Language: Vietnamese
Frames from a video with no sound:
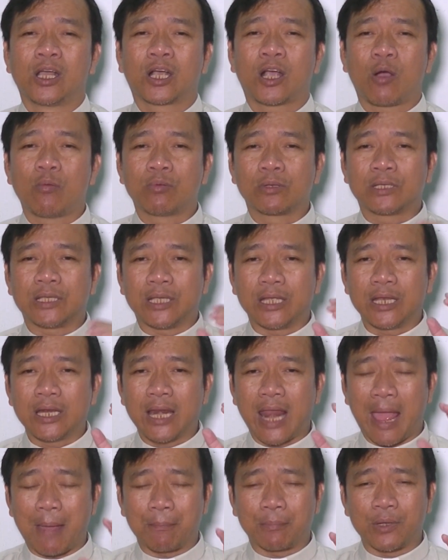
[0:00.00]
Không chỉ
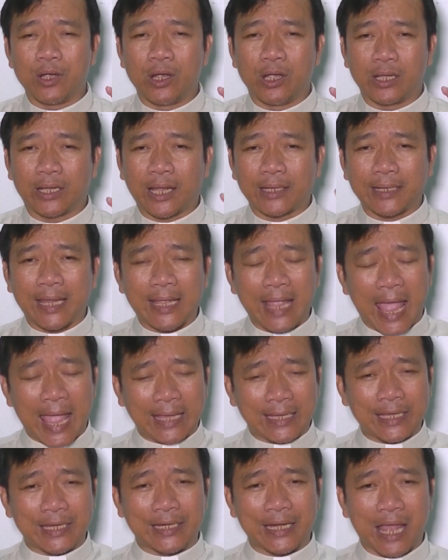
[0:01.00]
làm người cách đây
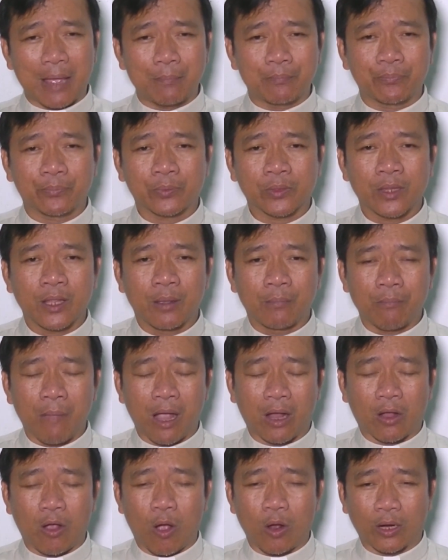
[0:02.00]
2.000 năm
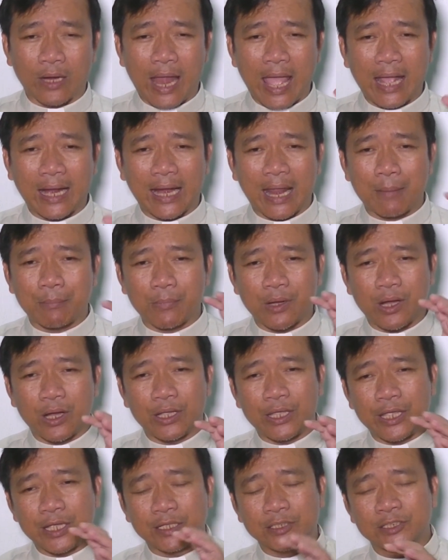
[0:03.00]
mà còn đang làm
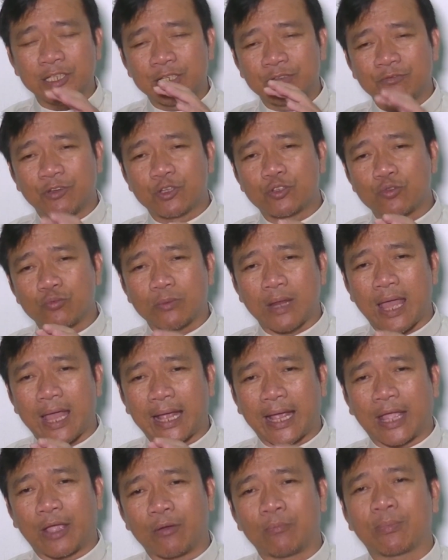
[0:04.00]
người hiện sinh với chúng ta
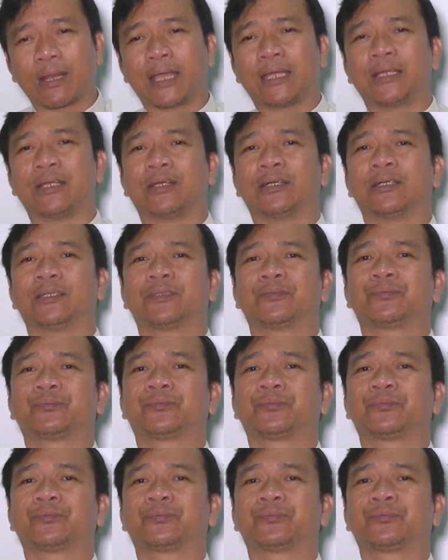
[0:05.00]
ngày hôm nay nữa.